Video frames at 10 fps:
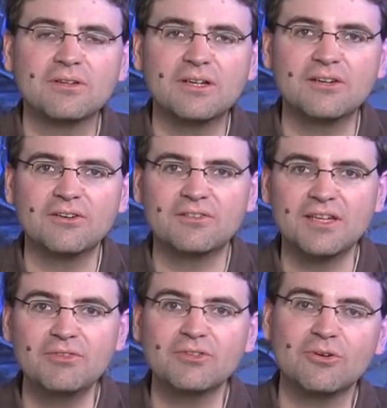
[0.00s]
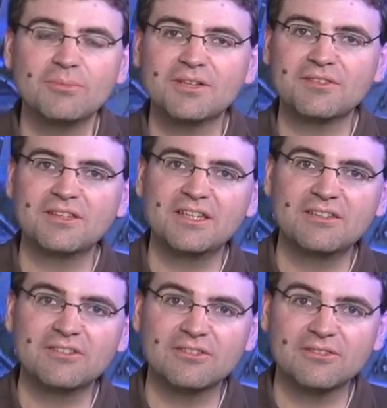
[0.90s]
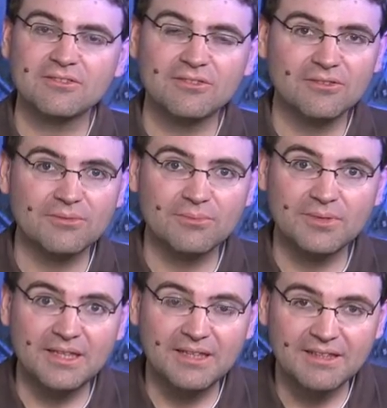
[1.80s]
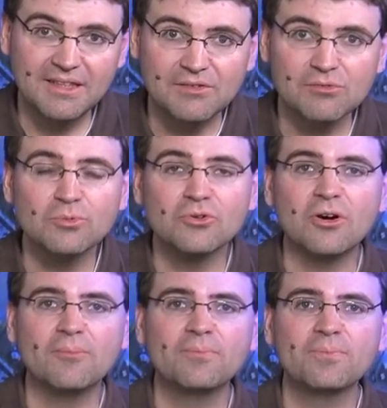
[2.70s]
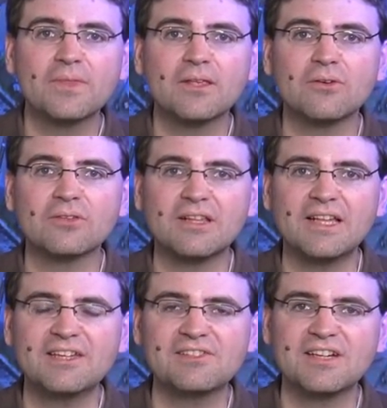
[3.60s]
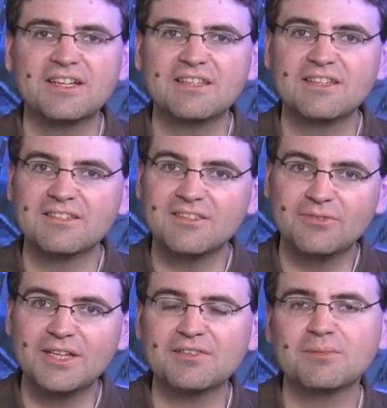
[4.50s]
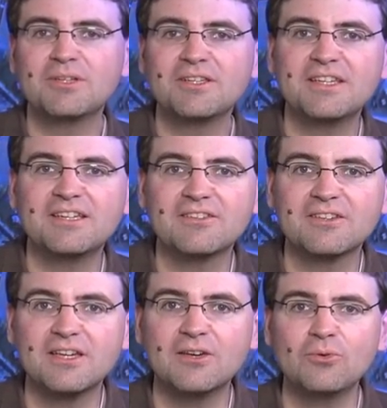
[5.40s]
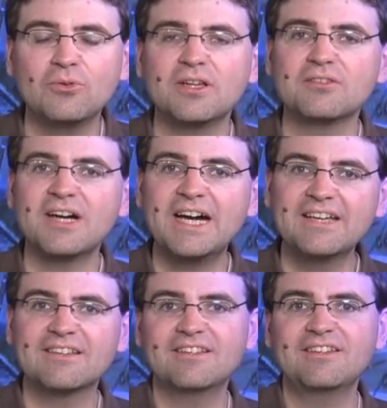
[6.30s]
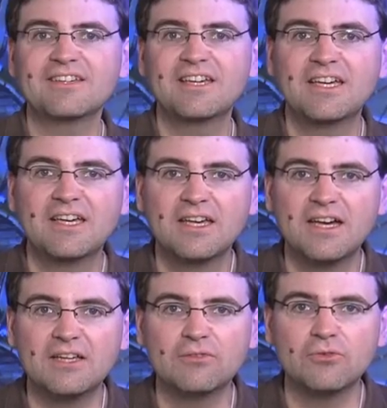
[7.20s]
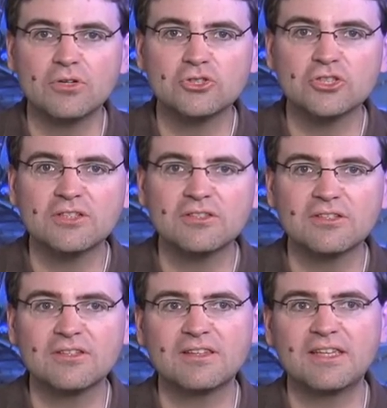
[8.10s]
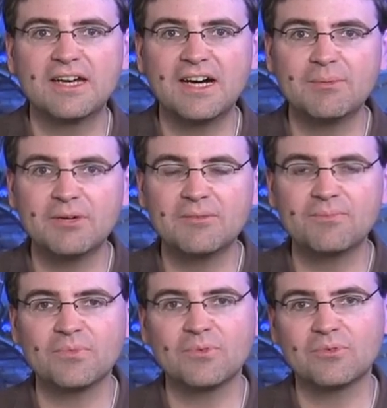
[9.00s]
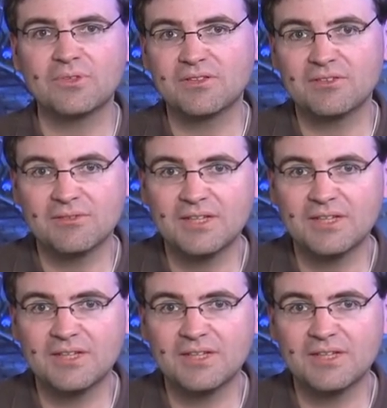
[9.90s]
äh, sehr viel Komplexität äh, dazu bekommen und gleichzeitig die Flexibilität erhöht. Also eigentlich ein Fortschritt, der aber, und das